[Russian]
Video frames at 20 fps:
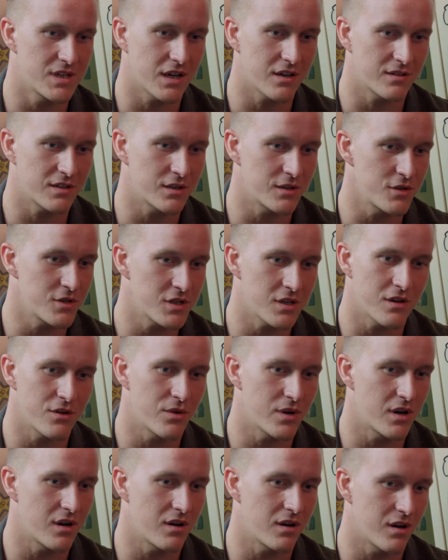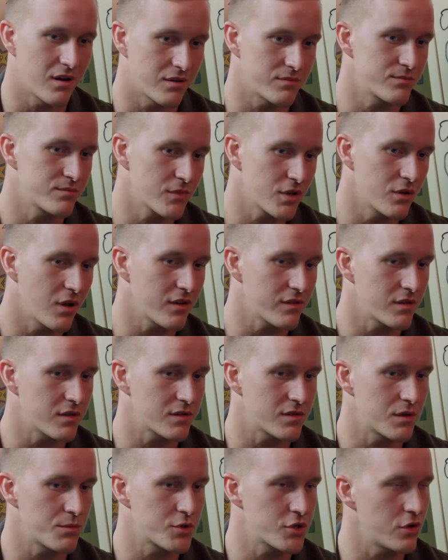технически говоря, классное
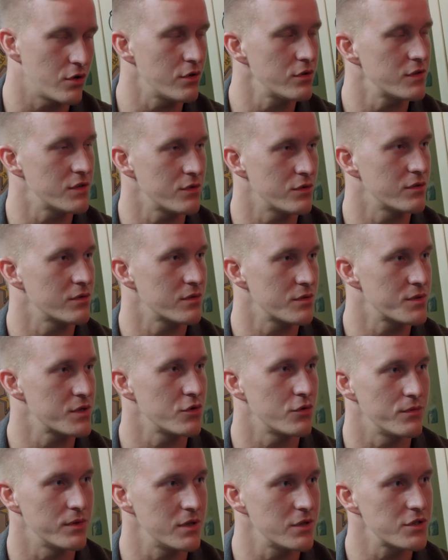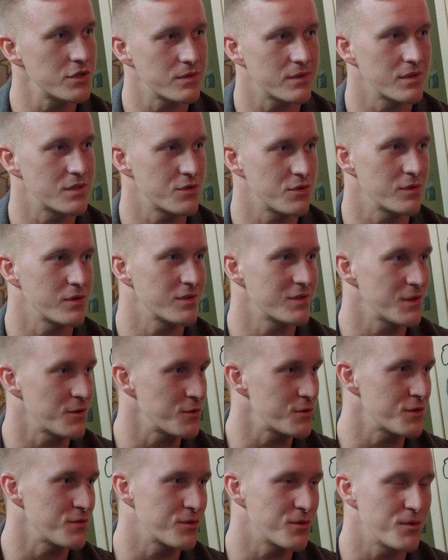стрип-шоу, сегодня ты все увидишь, ты сегодня
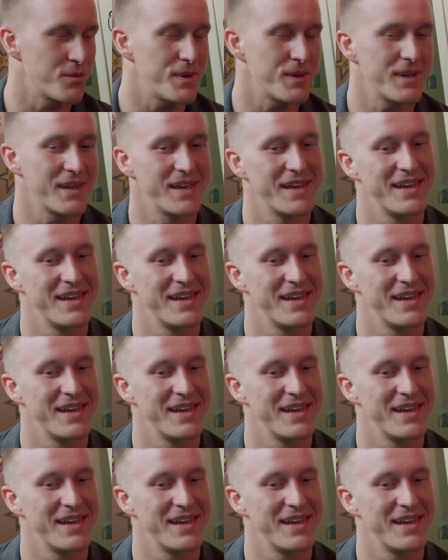остаешься в клубе.